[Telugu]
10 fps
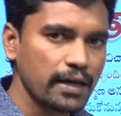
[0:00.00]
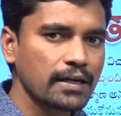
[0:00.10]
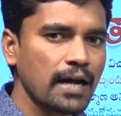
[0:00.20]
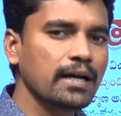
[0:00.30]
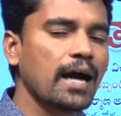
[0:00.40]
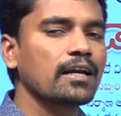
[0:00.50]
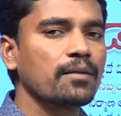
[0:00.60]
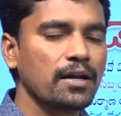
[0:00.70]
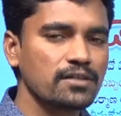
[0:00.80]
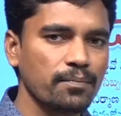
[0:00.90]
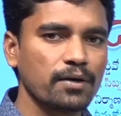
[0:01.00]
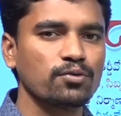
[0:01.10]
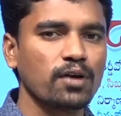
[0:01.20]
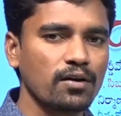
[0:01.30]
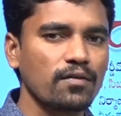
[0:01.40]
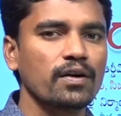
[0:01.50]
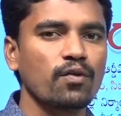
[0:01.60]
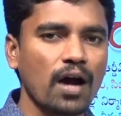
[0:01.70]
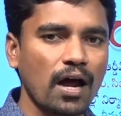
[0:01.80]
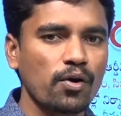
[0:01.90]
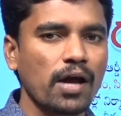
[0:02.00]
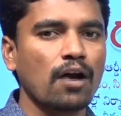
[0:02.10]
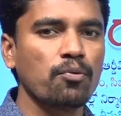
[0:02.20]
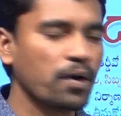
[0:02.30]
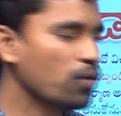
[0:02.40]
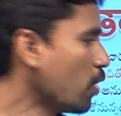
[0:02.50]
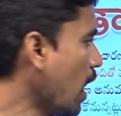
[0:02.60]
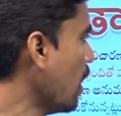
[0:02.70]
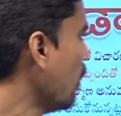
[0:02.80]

ఇట్లాంటి కార్యక్రమాలు చేపడుతున్నటువంటి ఒక కొన్ని ఆరోపణలు కూడా